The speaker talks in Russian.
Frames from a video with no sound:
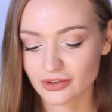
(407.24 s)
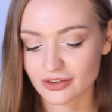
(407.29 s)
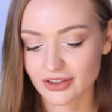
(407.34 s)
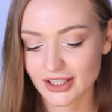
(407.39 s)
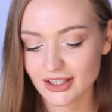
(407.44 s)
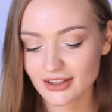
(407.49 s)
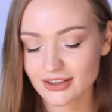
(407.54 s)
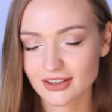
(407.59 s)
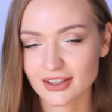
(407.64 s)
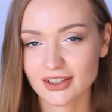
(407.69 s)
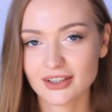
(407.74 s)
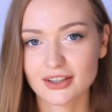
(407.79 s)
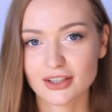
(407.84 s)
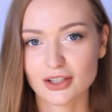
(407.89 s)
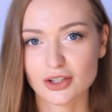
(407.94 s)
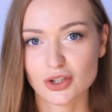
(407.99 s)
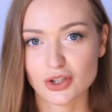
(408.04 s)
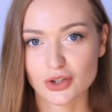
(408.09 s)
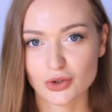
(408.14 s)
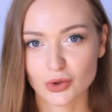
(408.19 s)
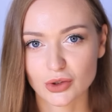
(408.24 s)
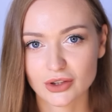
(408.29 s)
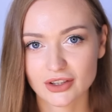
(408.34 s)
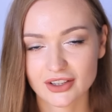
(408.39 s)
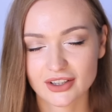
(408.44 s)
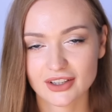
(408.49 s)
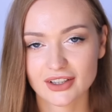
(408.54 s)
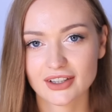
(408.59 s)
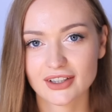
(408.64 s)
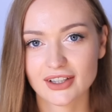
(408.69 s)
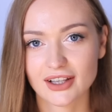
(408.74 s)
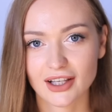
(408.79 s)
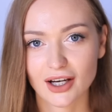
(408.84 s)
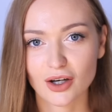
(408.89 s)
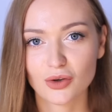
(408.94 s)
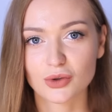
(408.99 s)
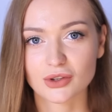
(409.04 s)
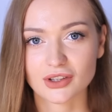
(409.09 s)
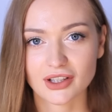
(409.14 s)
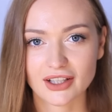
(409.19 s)
фаворит – это щетка
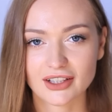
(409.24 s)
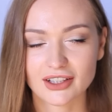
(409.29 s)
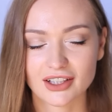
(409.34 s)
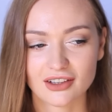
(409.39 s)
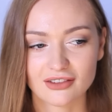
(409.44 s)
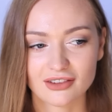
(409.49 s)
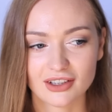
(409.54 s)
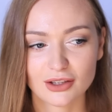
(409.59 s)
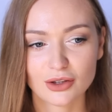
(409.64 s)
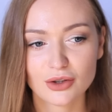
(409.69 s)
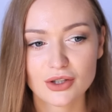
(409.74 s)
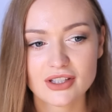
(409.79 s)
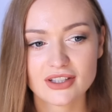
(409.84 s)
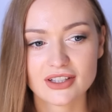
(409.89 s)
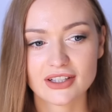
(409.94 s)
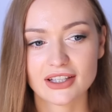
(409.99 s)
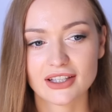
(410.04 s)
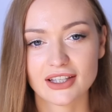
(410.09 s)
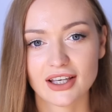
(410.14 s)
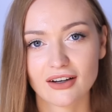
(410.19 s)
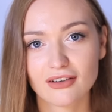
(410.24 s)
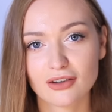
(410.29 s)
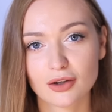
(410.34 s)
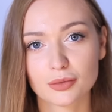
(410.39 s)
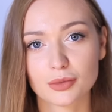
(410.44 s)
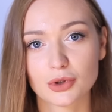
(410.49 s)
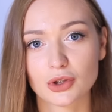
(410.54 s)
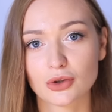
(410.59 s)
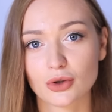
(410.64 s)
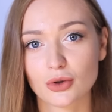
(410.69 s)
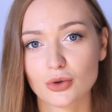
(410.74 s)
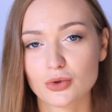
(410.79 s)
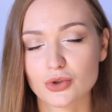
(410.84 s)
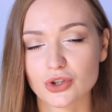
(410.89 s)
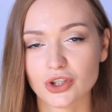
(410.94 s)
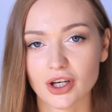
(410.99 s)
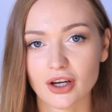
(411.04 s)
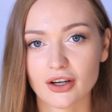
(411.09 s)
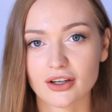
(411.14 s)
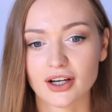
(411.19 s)
для укладки волос, и я вам ее
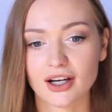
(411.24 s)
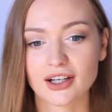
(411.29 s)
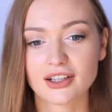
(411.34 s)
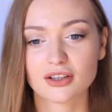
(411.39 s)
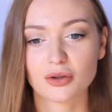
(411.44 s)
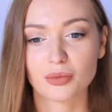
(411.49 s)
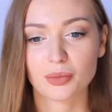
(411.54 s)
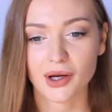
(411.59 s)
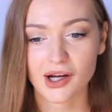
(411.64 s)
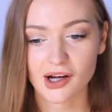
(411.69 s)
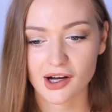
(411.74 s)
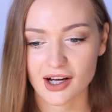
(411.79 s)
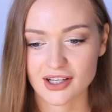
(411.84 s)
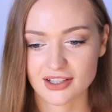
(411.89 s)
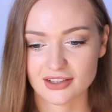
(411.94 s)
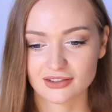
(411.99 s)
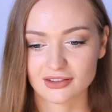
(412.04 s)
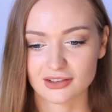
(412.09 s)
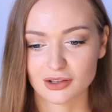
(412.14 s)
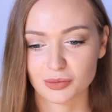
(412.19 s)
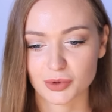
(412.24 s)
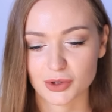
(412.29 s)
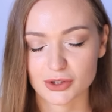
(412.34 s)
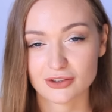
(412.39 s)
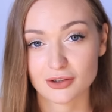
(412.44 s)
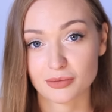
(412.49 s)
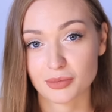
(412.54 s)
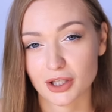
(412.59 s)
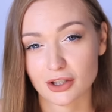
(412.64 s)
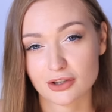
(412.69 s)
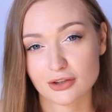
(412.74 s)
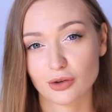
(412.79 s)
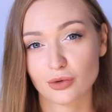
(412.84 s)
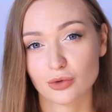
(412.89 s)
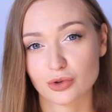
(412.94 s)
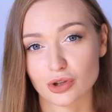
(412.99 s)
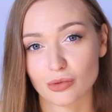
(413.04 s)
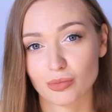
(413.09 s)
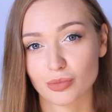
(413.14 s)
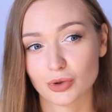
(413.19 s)
уже как-то показывала. Просто
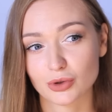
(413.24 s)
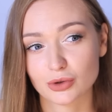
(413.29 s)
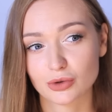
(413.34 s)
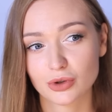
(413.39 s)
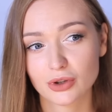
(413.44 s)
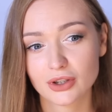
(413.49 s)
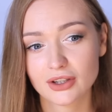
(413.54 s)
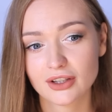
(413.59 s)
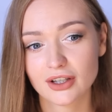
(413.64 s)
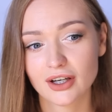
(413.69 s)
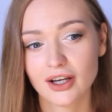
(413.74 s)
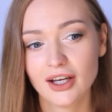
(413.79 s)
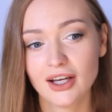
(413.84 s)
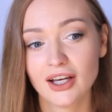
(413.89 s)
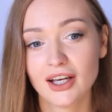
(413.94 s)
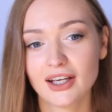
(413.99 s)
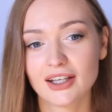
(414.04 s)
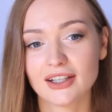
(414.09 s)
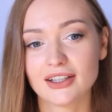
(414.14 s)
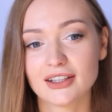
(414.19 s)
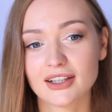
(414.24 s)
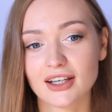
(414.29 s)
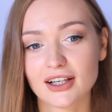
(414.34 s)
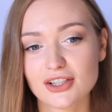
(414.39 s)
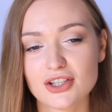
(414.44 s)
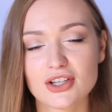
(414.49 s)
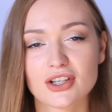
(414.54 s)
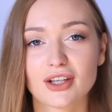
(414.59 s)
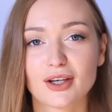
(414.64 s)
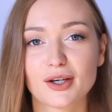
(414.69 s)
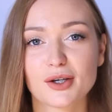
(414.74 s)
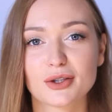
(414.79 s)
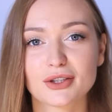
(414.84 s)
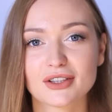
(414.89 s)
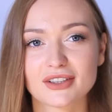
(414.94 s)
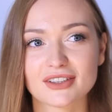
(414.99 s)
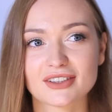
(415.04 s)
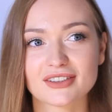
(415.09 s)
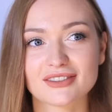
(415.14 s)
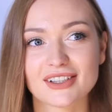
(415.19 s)
прошло уже полгода, и я считаю
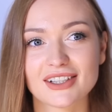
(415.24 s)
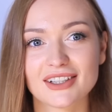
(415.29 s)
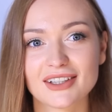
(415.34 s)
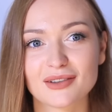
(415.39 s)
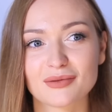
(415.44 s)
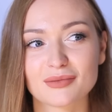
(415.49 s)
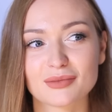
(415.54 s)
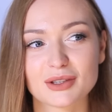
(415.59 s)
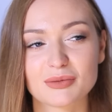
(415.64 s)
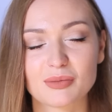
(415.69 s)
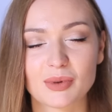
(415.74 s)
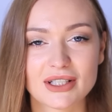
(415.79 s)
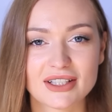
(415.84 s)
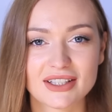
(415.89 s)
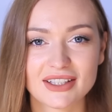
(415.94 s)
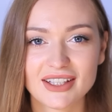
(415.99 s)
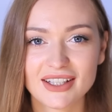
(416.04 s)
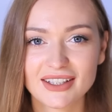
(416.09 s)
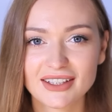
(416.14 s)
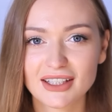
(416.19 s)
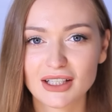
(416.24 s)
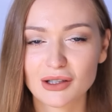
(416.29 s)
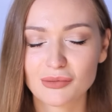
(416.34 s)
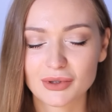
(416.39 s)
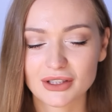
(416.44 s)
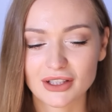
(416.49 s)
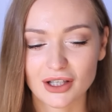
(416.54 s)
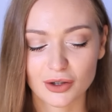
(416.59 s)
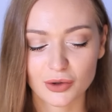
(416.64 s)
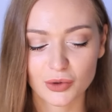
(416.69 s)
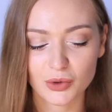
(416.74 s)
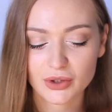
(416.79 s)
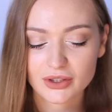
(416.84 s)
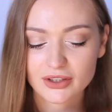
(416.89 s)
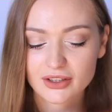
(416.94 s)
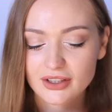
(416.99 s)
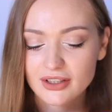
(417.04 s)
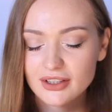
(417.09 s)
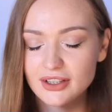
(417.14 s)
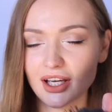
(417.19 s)
это своим спасением и
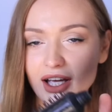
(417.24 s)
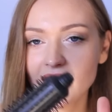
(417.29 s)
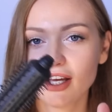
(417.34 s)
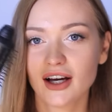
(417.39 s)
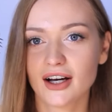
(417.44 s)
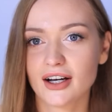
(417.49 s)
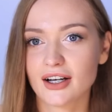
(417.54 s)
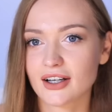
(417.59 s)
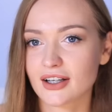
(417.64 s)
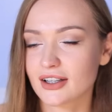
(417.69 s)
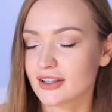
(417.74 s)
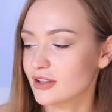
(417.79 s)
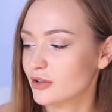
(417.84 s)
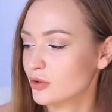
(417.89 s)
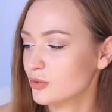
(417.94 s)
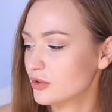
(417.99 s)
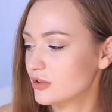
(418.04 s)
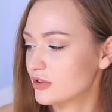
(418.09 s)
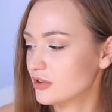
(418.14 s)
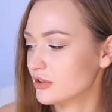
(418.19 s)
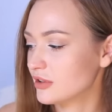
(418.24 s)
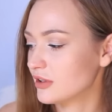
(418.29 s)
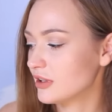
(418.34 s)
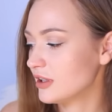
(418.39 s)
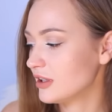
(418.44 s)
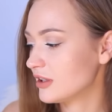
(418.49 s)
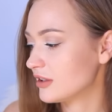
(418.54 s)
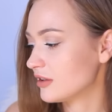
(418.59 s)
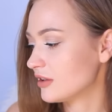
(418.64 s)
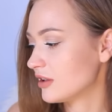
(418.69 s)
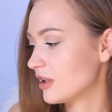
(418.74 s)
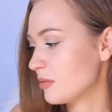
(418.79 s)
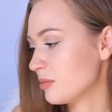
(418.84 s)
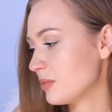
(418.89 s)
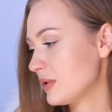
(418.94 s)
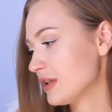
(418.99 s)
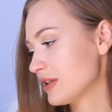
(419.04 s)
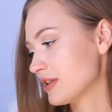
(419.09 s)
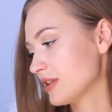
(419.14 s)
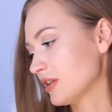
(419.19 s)
находкой. А, тут не
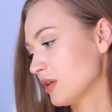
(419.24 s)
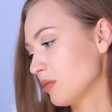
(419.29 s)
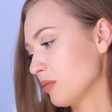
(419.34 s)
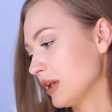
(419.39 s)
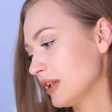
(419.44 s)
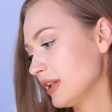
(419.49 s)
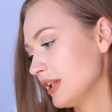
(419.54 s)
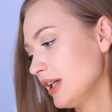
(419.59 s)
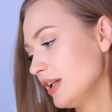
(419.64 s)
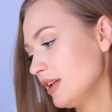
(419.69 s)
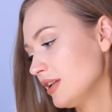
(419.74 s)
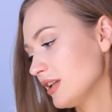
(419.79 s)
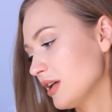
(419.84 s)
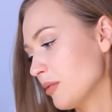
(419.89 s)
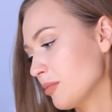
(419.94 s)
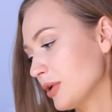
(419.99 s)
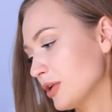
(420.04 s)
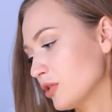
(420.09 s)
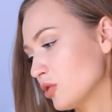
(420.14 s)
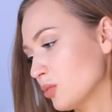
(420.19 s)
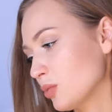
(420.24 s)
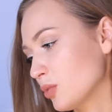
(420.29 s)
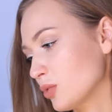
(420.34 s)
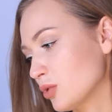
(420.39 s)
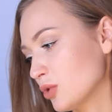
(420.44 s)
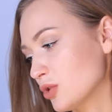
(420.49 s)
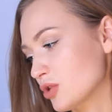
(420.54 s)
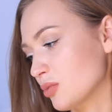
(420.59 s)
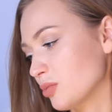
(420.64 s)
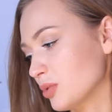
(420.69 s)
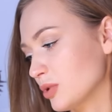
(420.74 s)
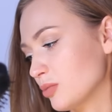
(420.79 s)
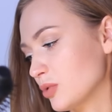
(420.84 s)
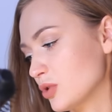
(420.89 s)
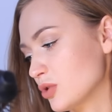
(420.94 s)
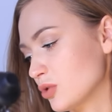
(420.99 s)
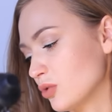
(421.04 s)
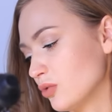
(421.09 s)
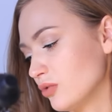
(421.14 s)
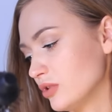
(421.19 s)
написано модели, я поэтому тоже
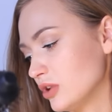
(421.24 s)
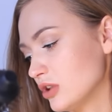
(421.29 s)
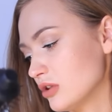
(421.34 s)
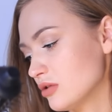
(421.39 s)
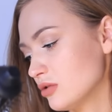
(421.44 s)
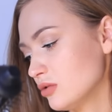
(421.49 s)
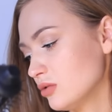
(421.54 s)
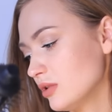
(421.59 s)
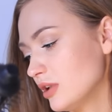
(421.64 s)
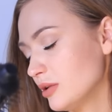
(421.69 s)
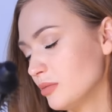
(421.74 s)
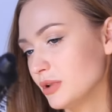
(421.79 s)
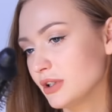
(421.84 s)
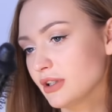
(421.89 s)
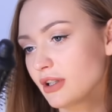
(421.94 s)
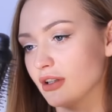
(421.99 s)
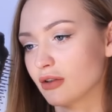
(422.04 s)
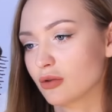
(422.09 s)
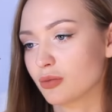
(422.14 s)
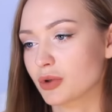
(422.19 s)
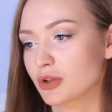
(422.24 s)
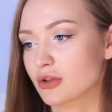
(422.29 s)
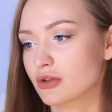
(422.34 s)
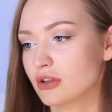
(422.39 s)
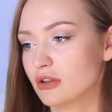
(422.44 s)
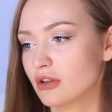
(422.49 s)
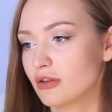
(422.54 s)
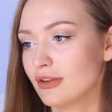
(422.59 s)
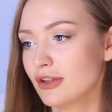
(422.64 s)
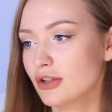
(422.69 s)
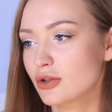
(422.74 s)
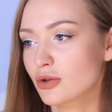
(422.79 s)
подпишу внизу, либо я ее просто не не